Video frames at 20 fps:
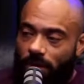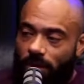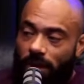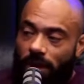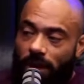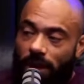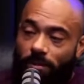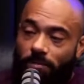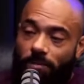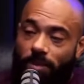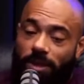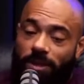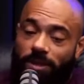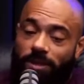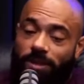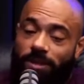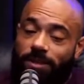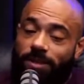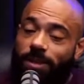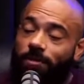A minha
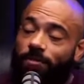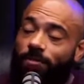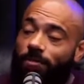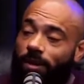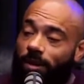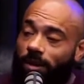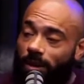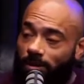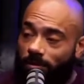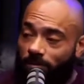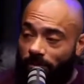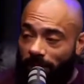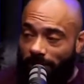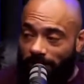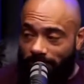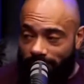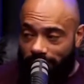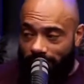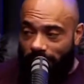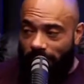sexta-feira
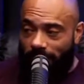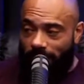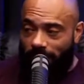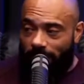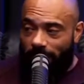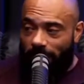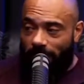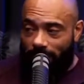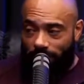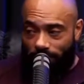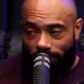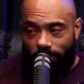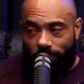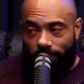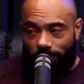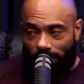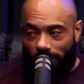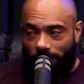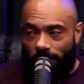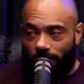passada, que foi o
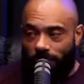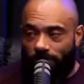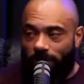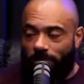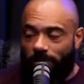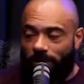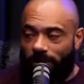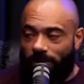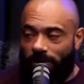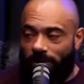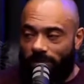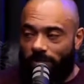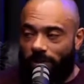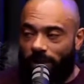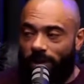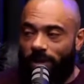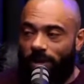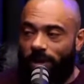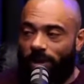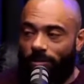término da minha
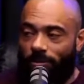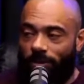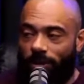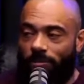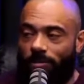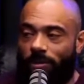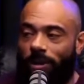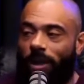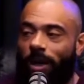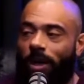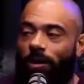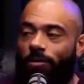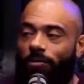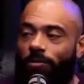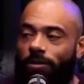semana, eu terminei ela com